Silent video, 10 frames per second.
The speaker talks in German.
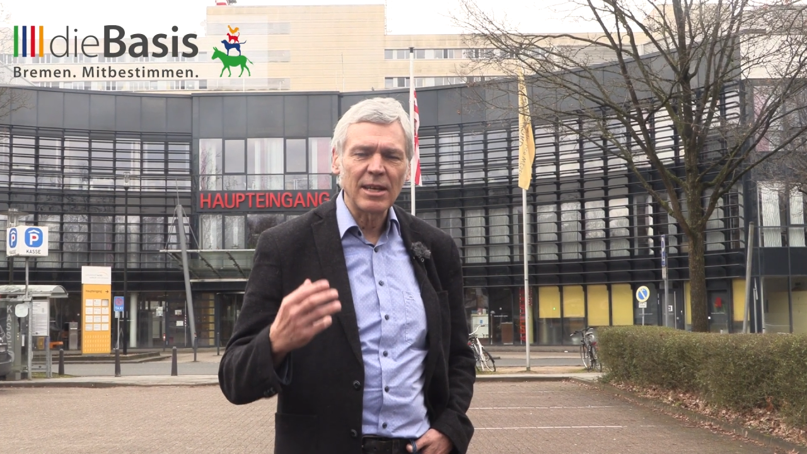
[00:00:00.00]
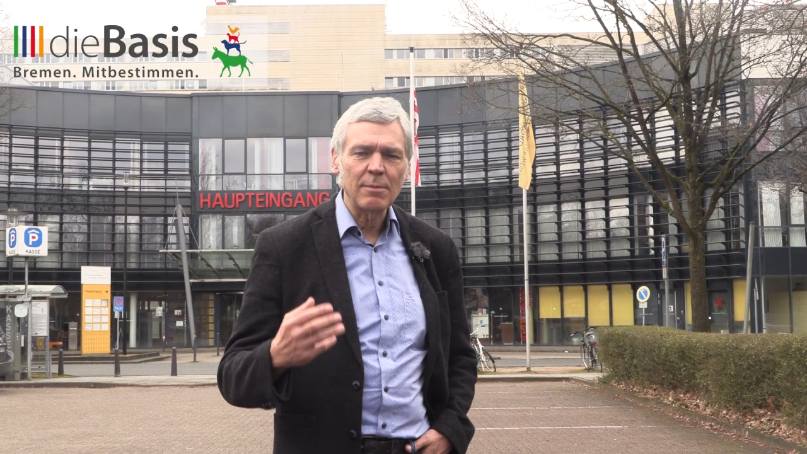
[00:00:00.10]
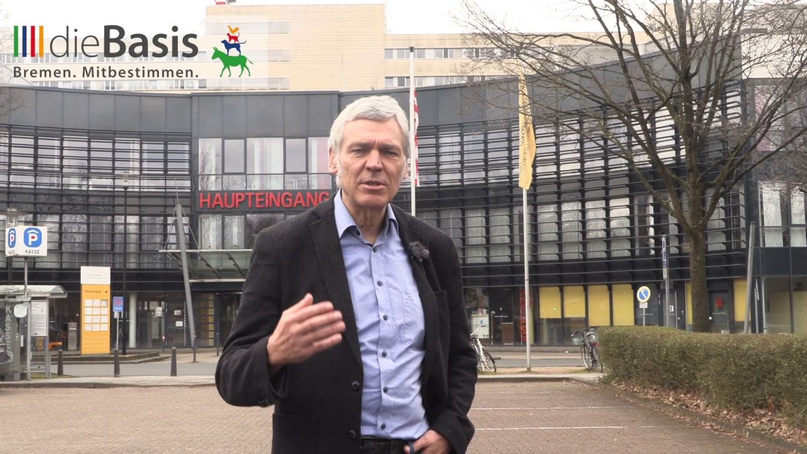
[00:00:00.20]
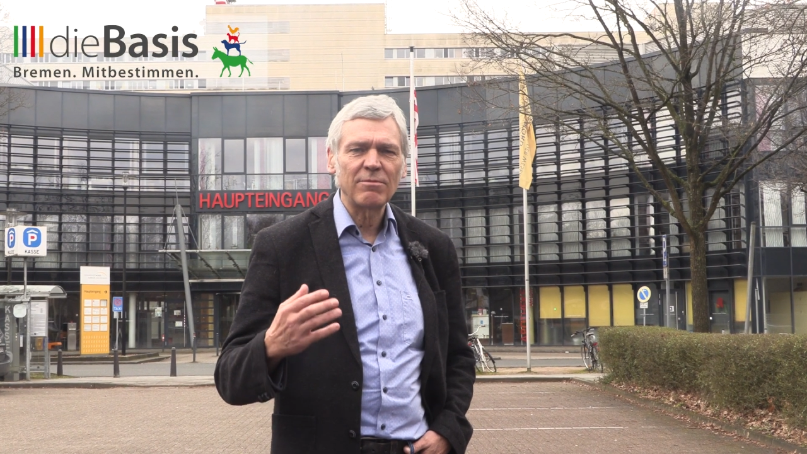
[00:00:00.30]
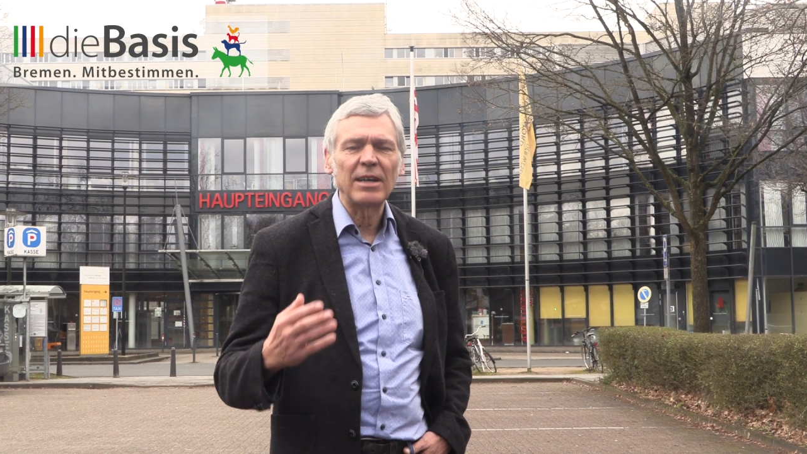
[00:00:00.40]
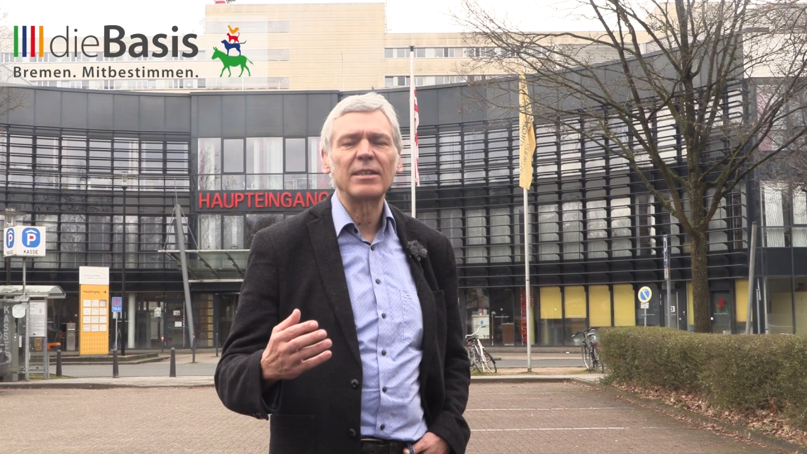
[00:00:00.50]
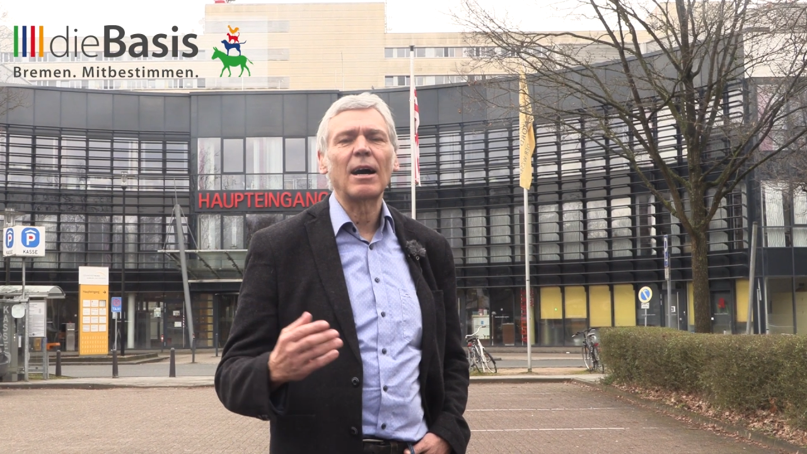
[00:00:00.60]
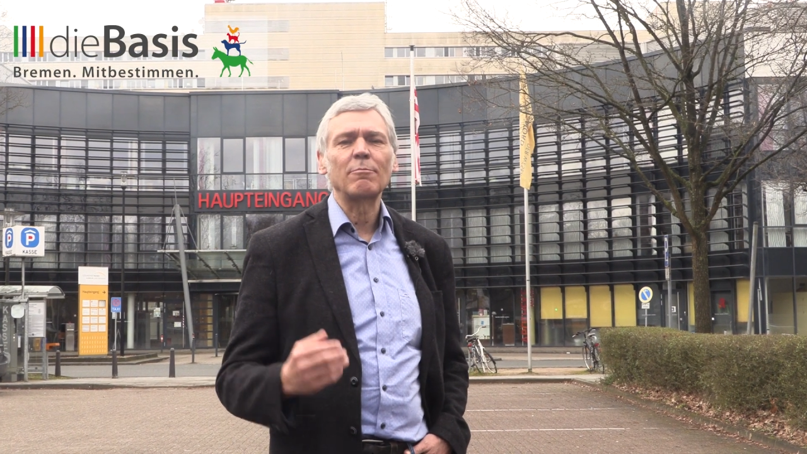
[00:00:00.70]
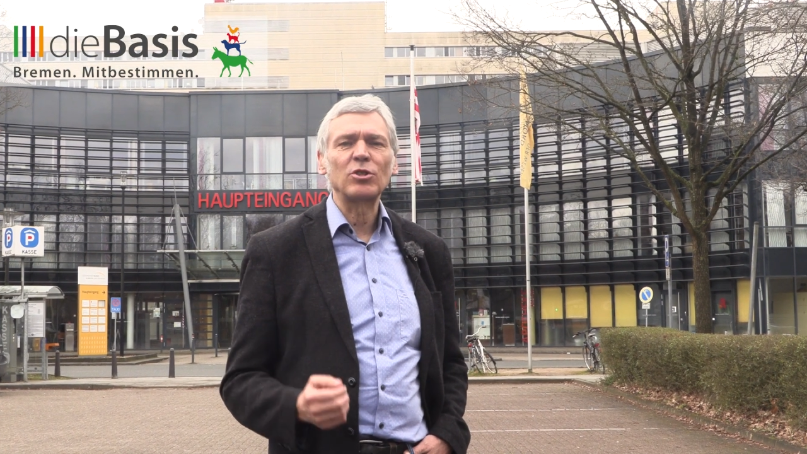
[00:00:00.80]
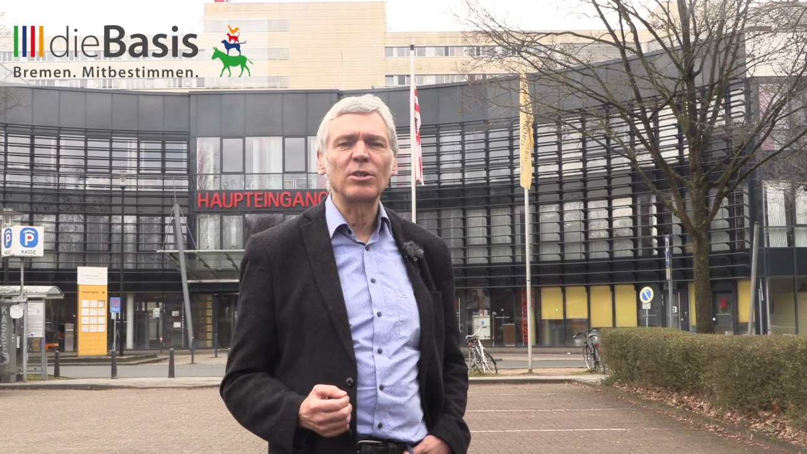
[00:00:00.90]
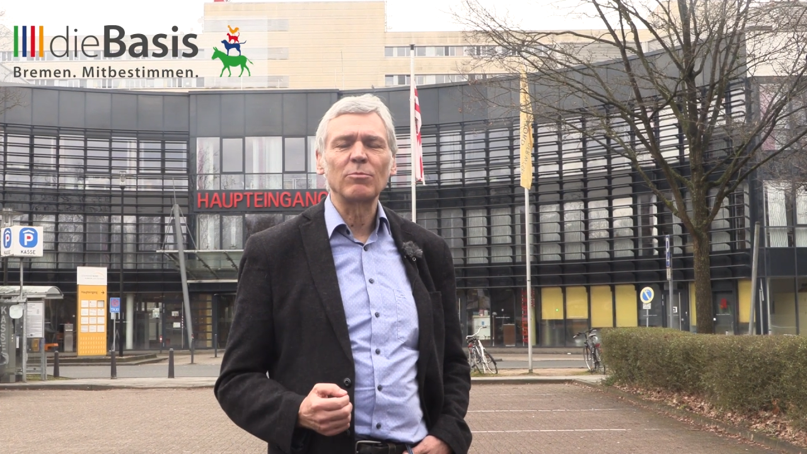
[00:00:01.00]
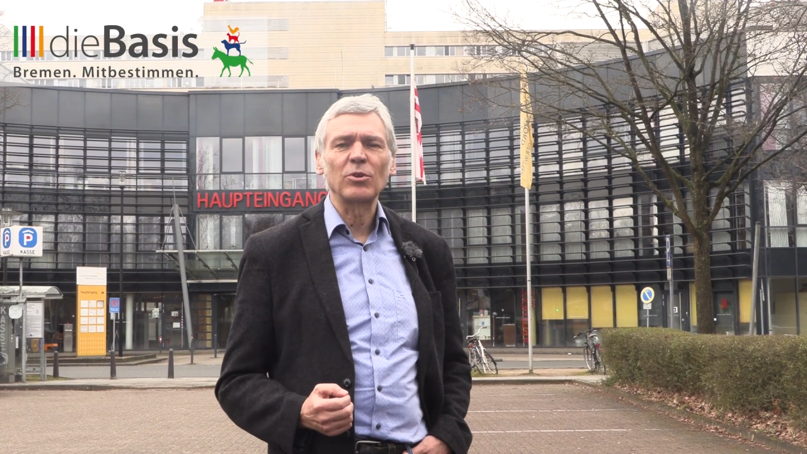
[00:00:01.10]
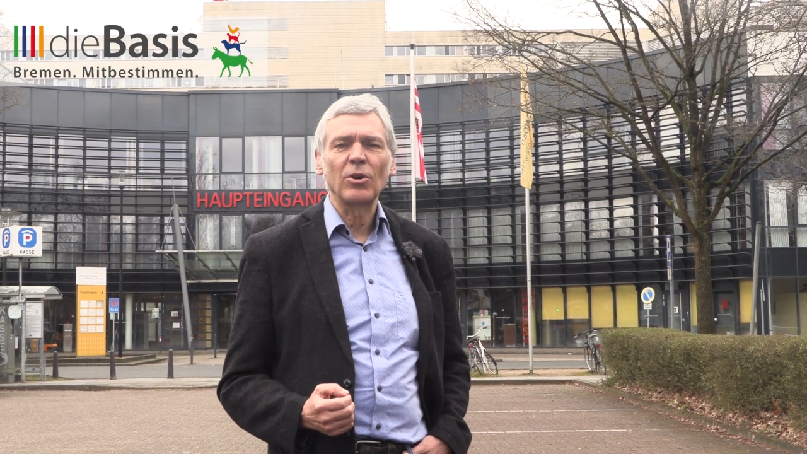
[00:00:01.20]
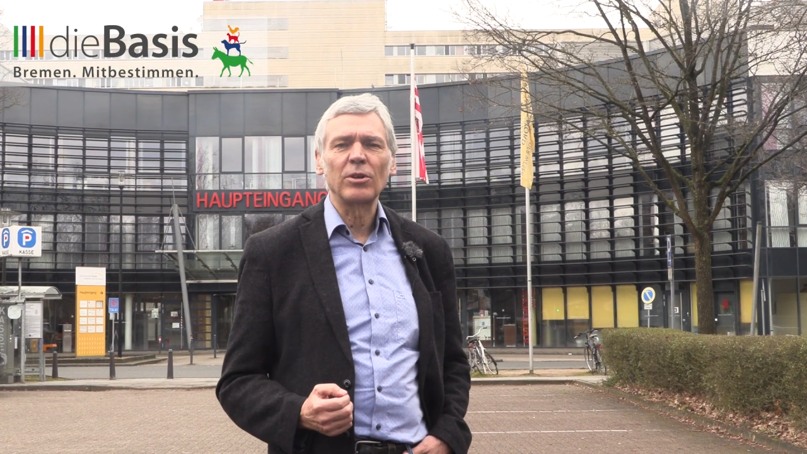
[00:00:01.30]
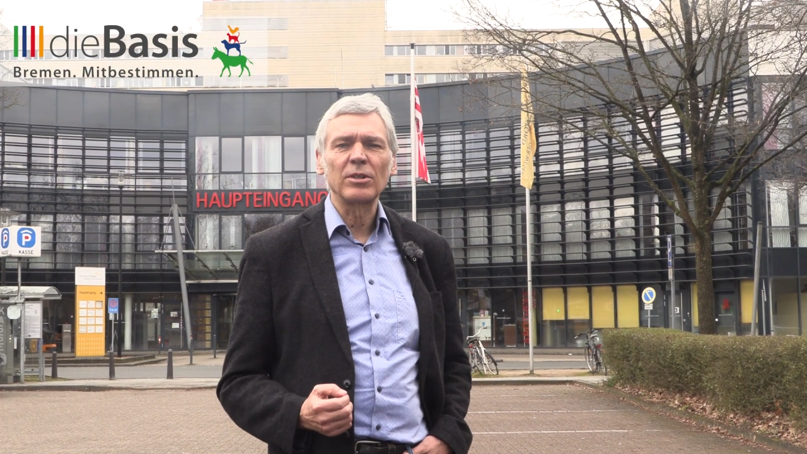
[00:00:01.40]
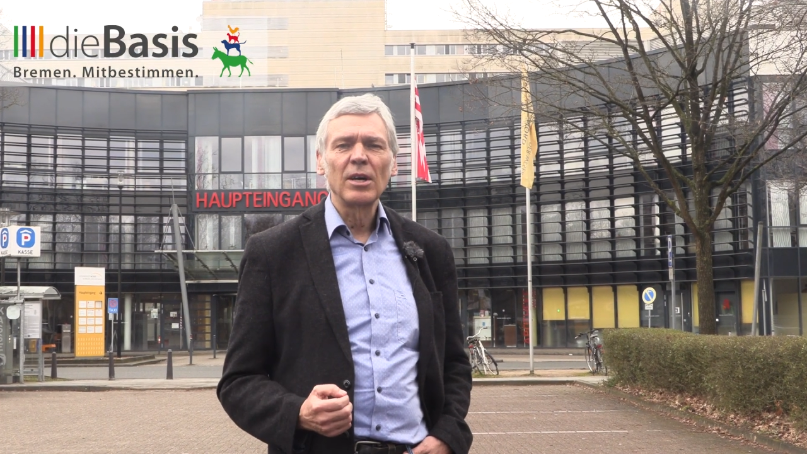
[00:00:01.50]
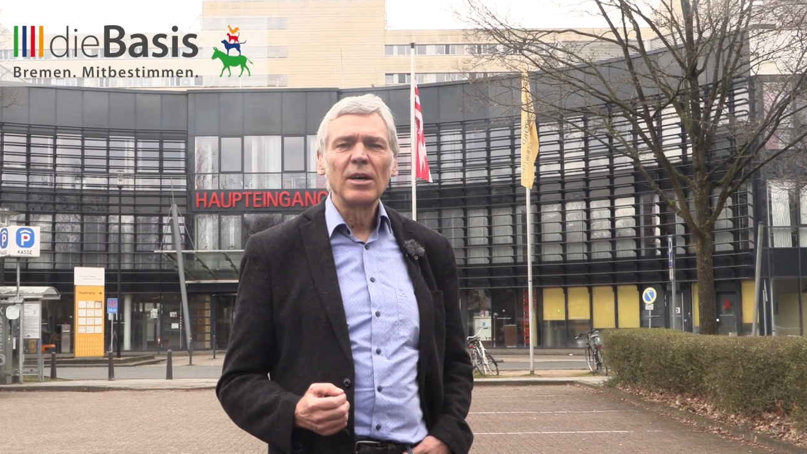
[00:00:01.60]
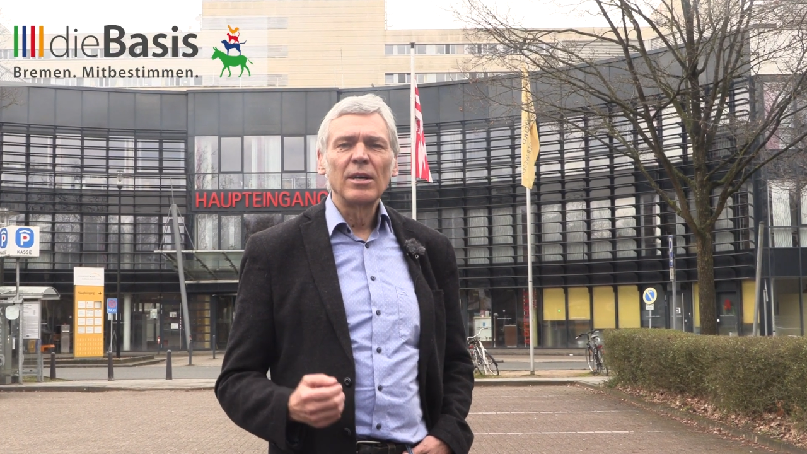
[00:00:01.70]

selbst weiter abstimmen könnt.